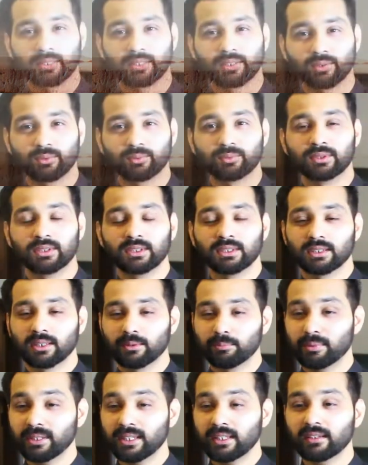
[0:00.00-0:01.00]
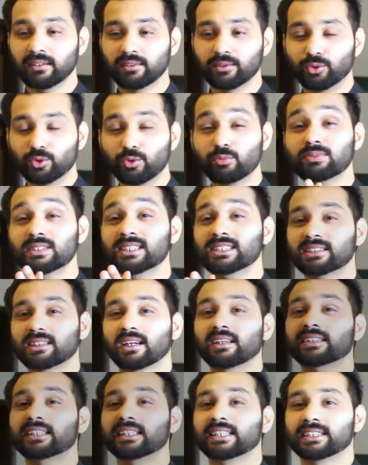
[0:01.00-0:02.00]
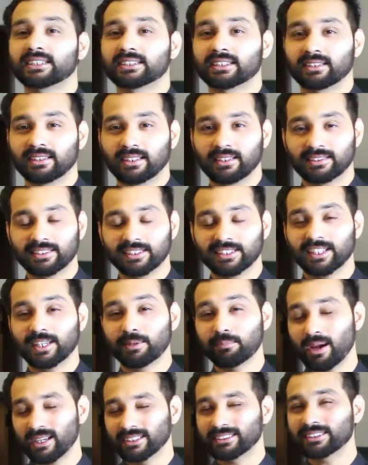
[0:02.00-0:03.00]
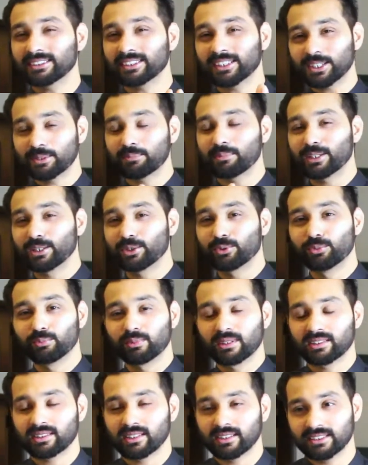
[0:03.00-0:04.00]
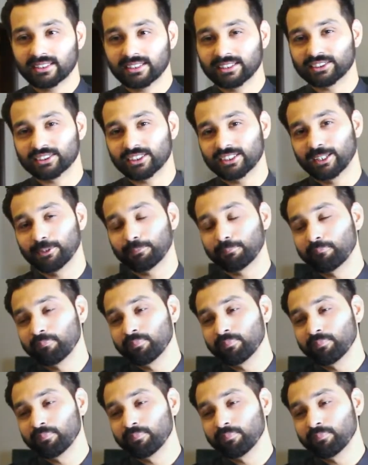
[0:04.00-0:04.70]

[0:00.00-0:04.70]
कर रहा हूँ मेरे रूम के साथ ही किचन है ठीक है इमेजिन करें मेरे रूम के साथ ही किचन है